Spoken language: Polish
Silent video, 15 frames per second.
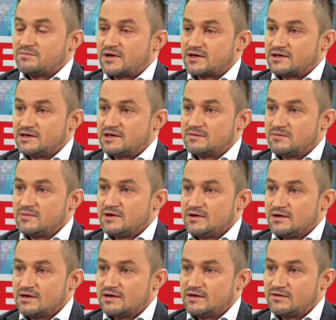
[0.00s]
partyjnym
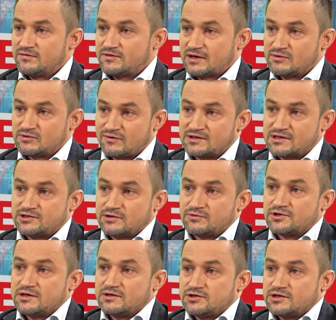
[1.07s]
w takim słowa znaczeniu,
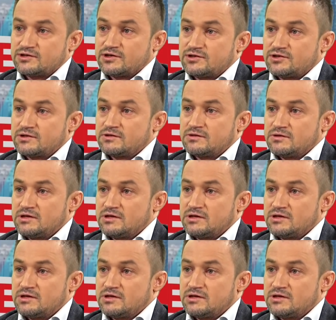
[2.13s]
że, że, że, że